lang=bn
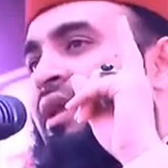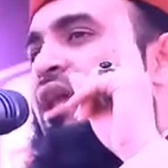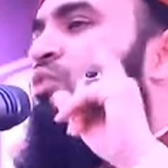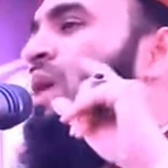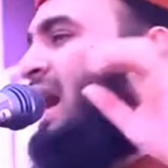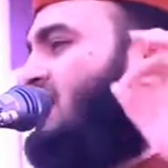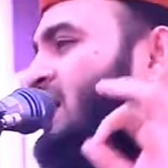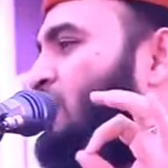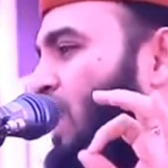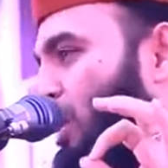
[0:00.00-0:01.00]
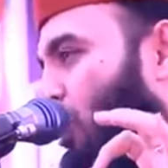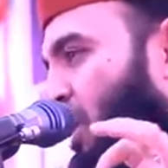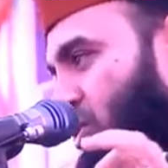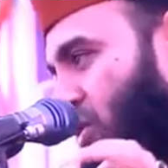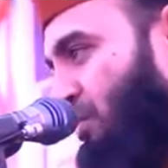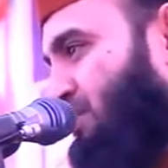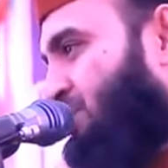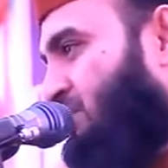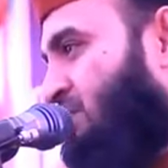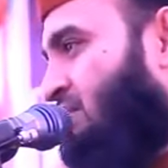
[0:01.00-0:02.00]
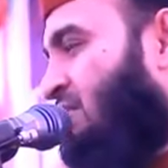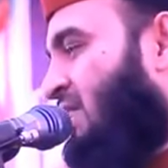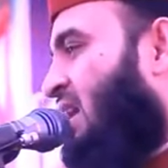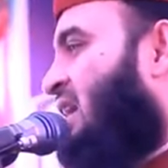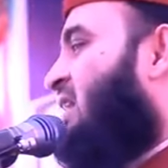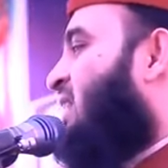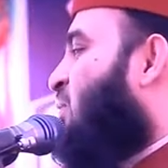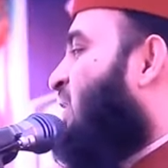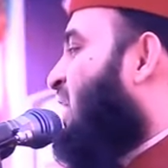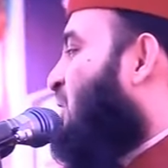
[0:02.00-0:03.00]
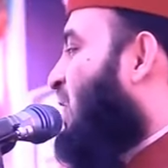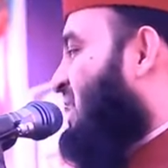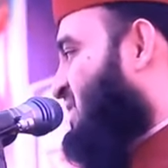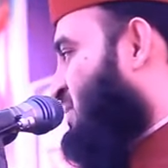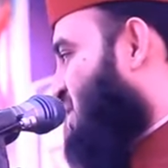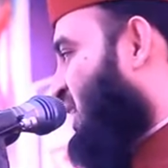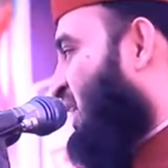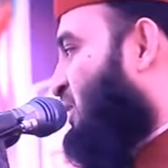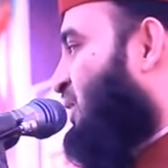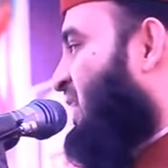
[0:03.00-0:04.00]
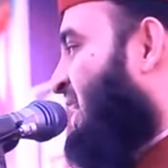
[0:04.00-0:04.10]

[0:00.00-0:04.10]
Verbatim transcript: এরকম হাতে গোনা কয়েকজন তার মানে এগুলো এক্সেপশনাল এগুলো কি